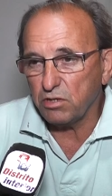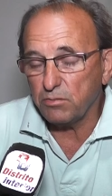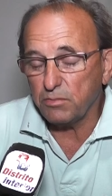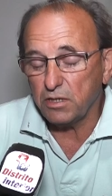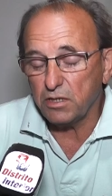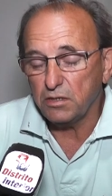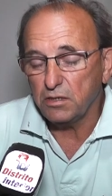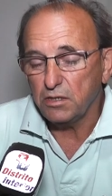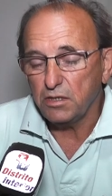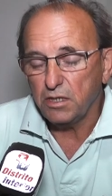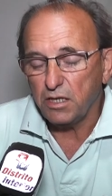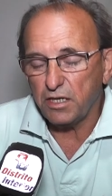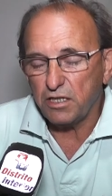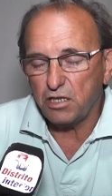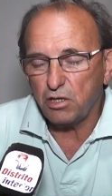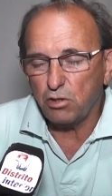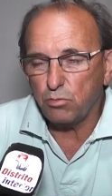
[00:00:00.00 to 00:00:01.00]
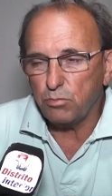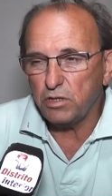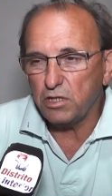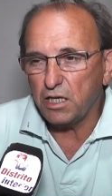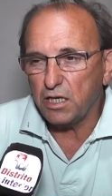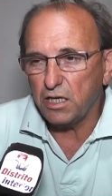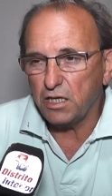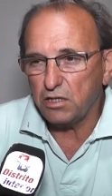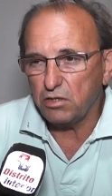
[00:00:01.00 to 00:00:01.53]
además hay que
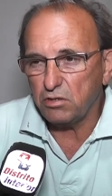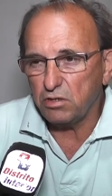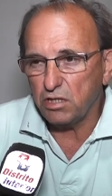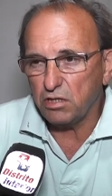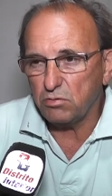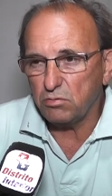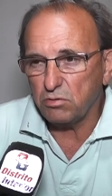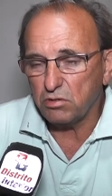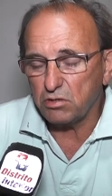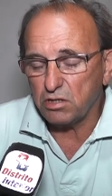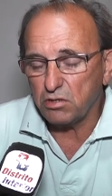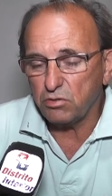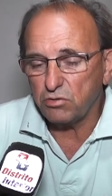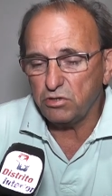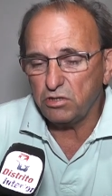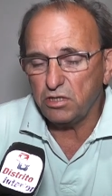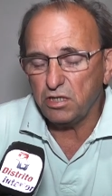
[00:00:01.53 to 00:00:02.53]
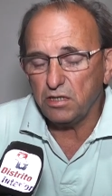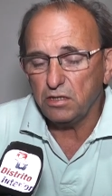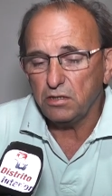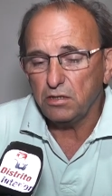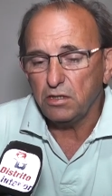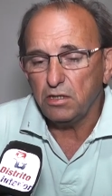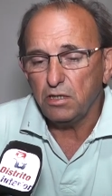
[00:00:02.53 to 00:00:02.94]
iluminar y algunas otras cositas,